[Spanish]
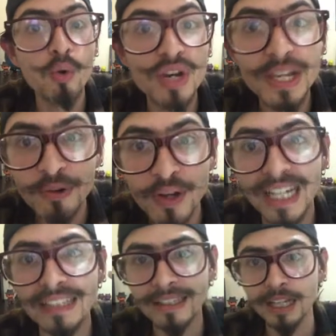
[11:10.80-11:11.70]
un libro de
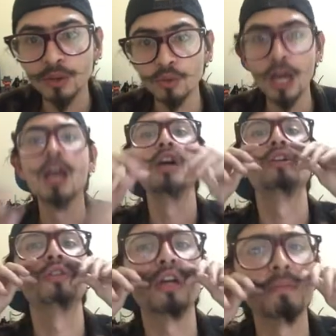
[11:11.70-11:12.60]
literatura
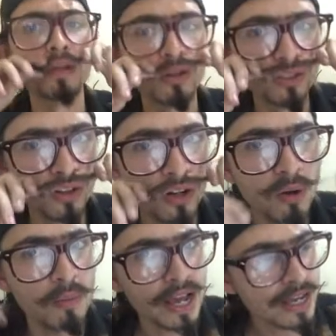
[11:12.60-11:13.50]
del bigotón
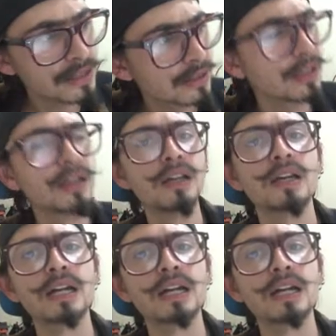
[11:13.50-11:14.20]
este,